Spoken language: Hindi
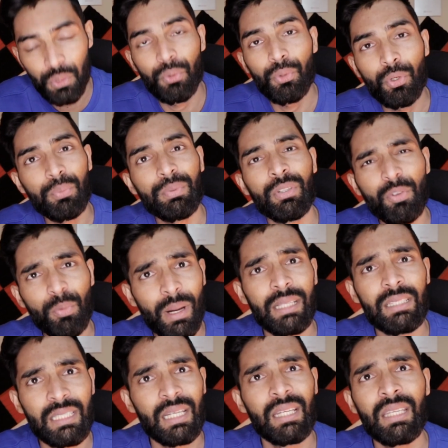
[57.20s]
यूट्यूब से तो
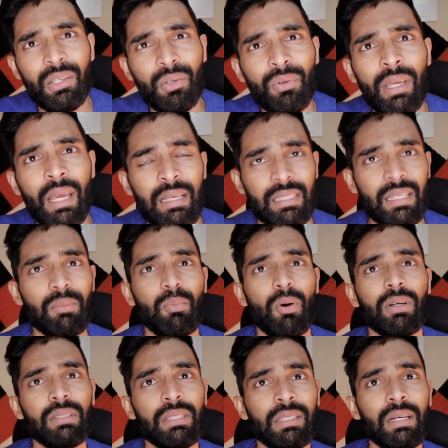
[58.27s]
बात चली रही क्योंकि ऐसा
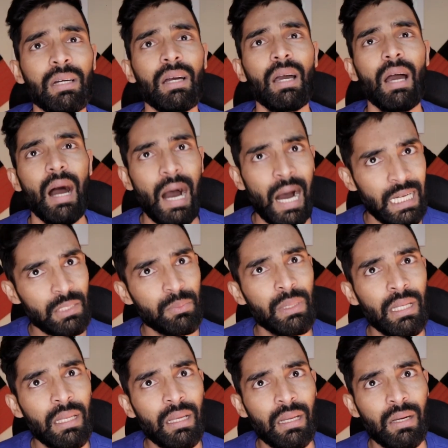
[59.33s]
बहुत ज़्यादा आज
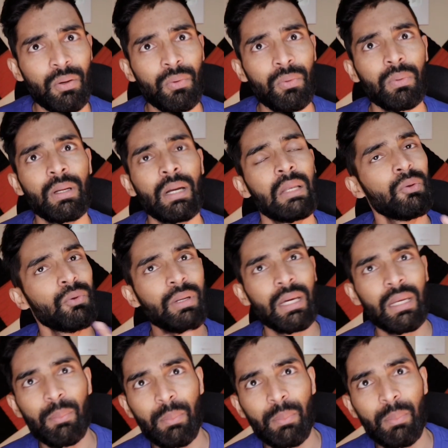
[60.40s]
मेल कर रहा हूँ कल उनका